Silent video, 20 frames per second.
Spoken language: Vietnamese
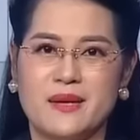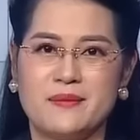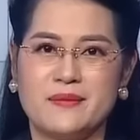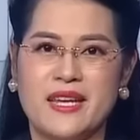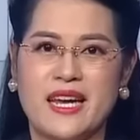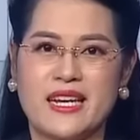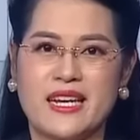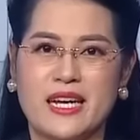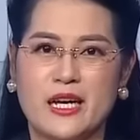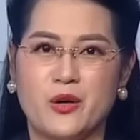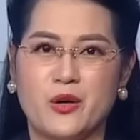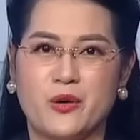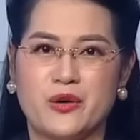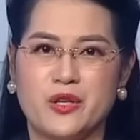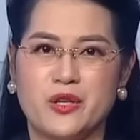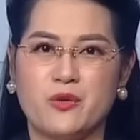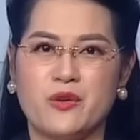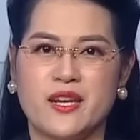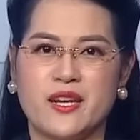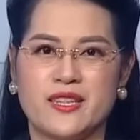tham gia Ngày
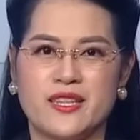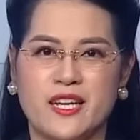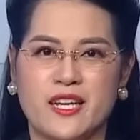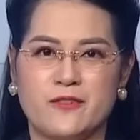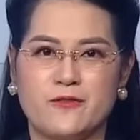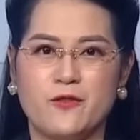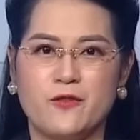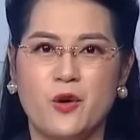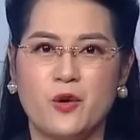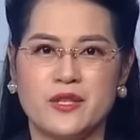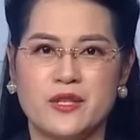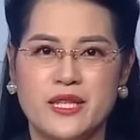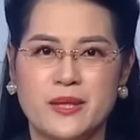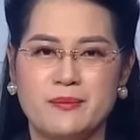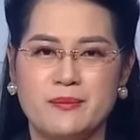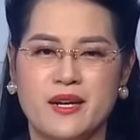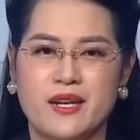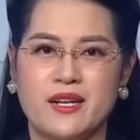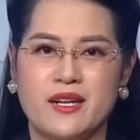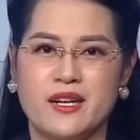hội du lịch Thành phố Hồ
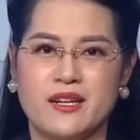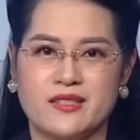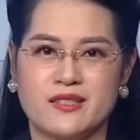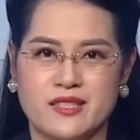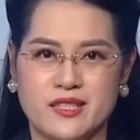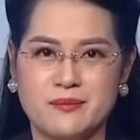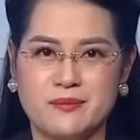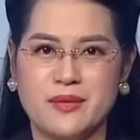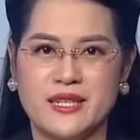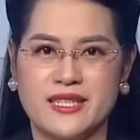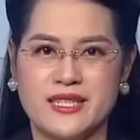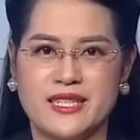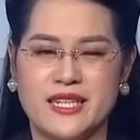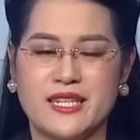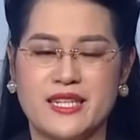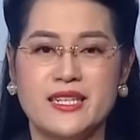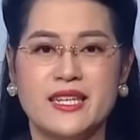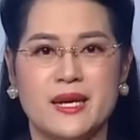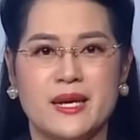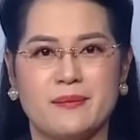Chí Minh lần thứ
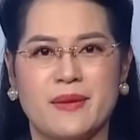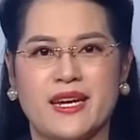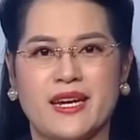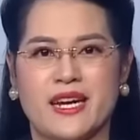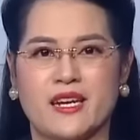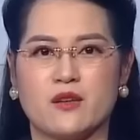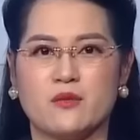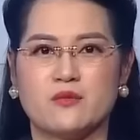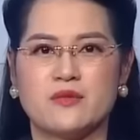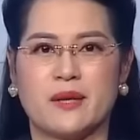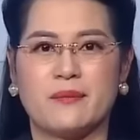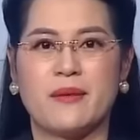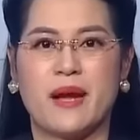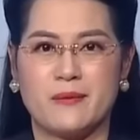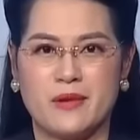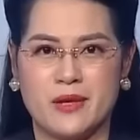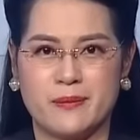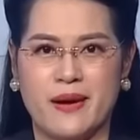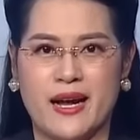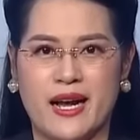19 năm
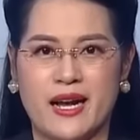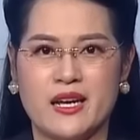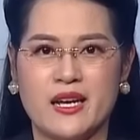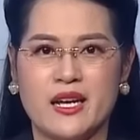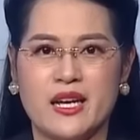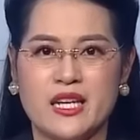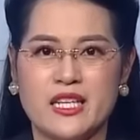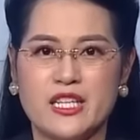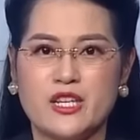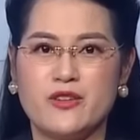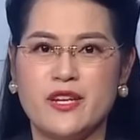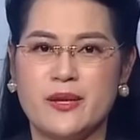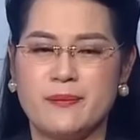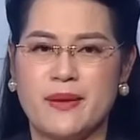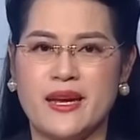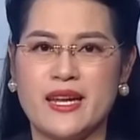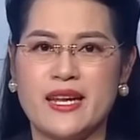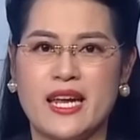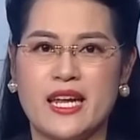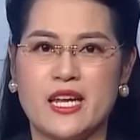2023,
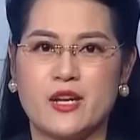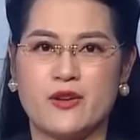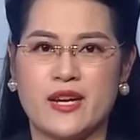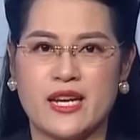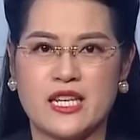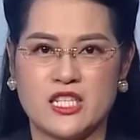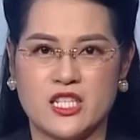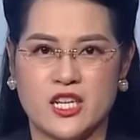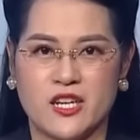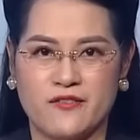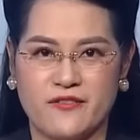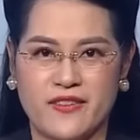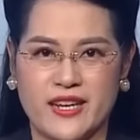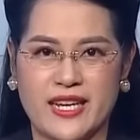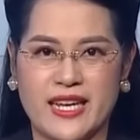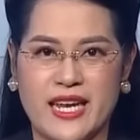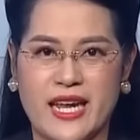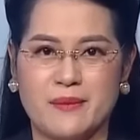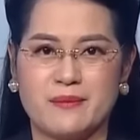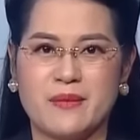UNIMATES Education
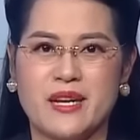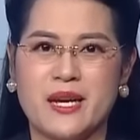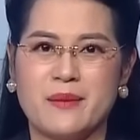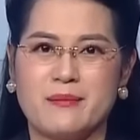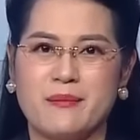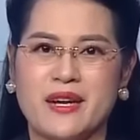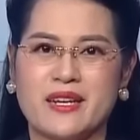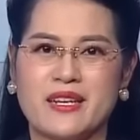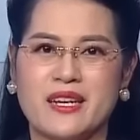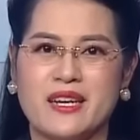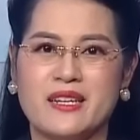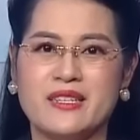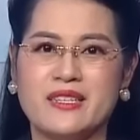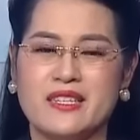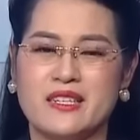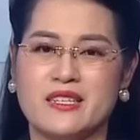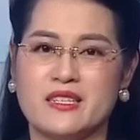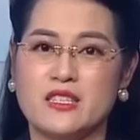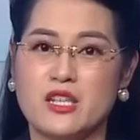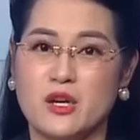Việt Nam mang
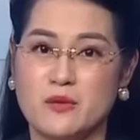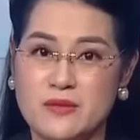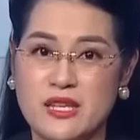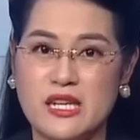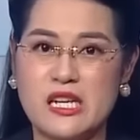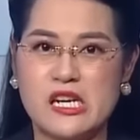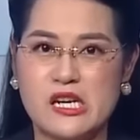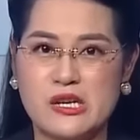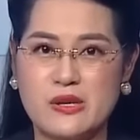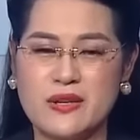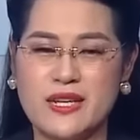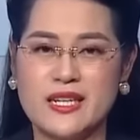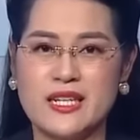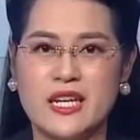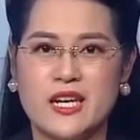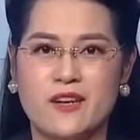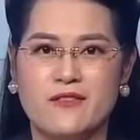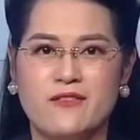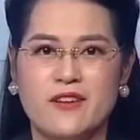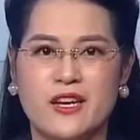đến những thông tin hữu
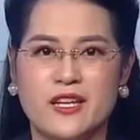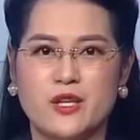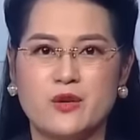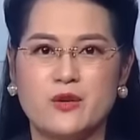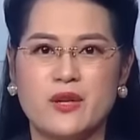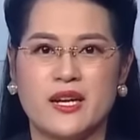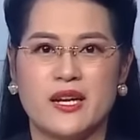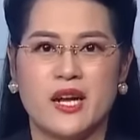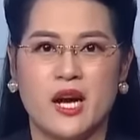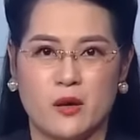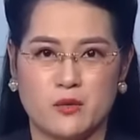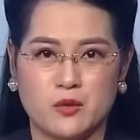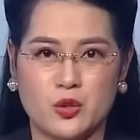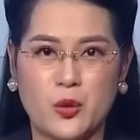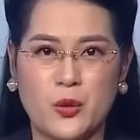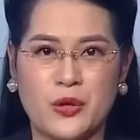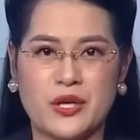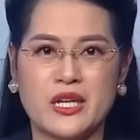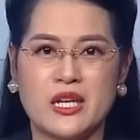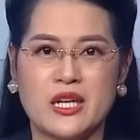ích về du lịch
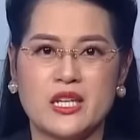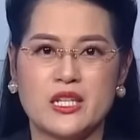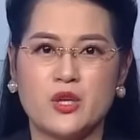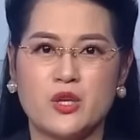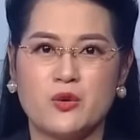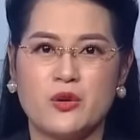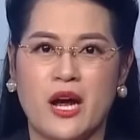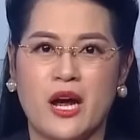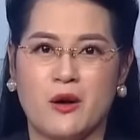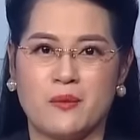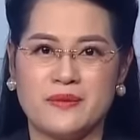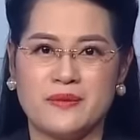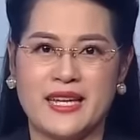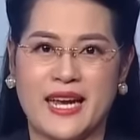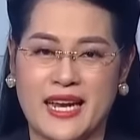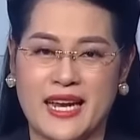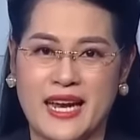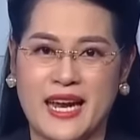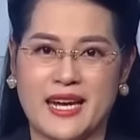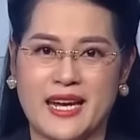học thuật, du học
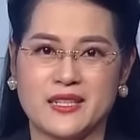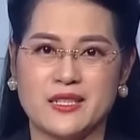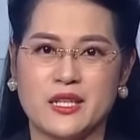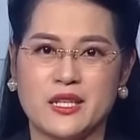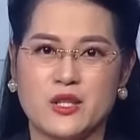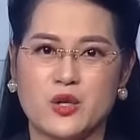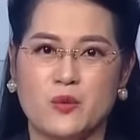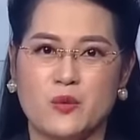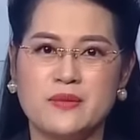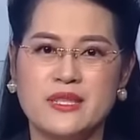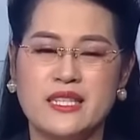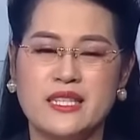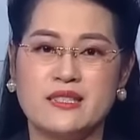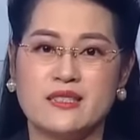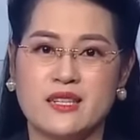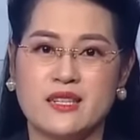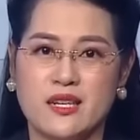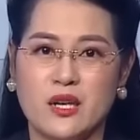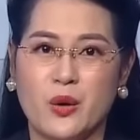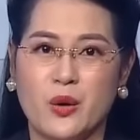dài hạn cũng
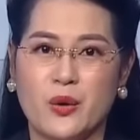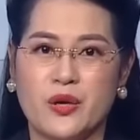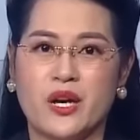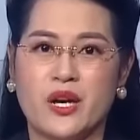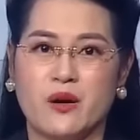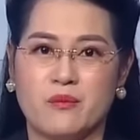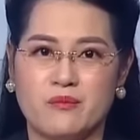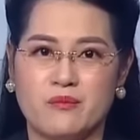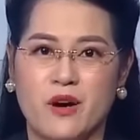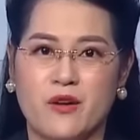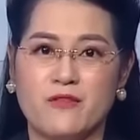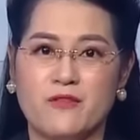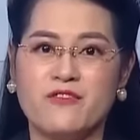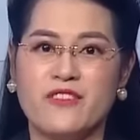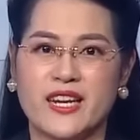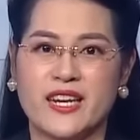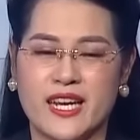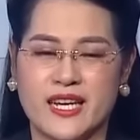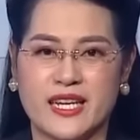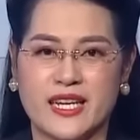như cơ hội học
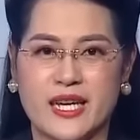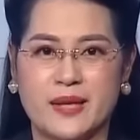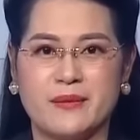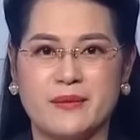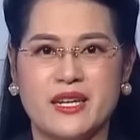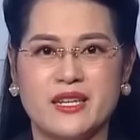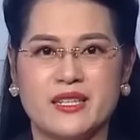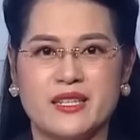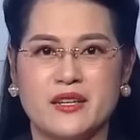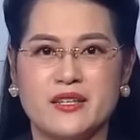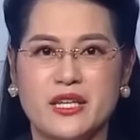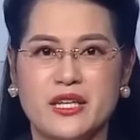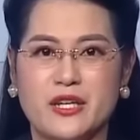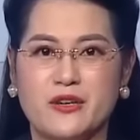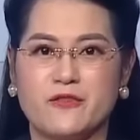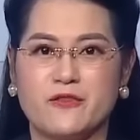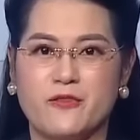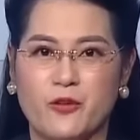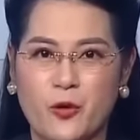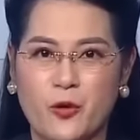bổng và nghề nghiệp cho
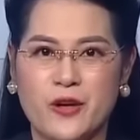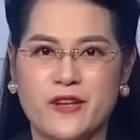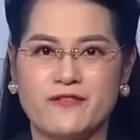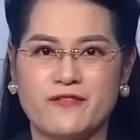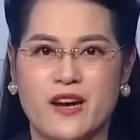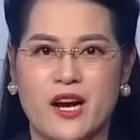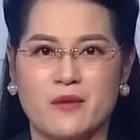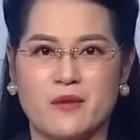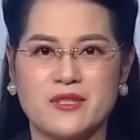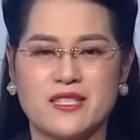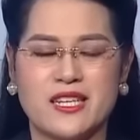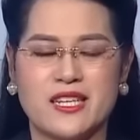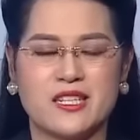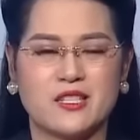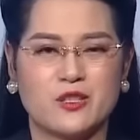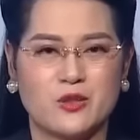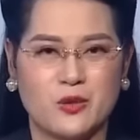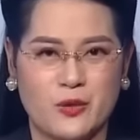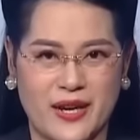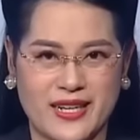nhiều phụ huynh và học
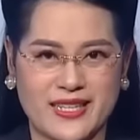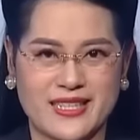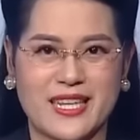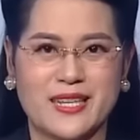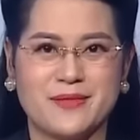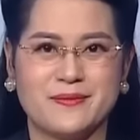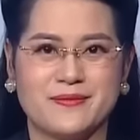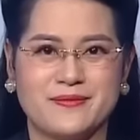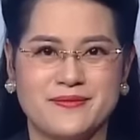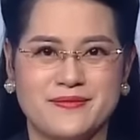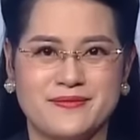sinh quan tâm.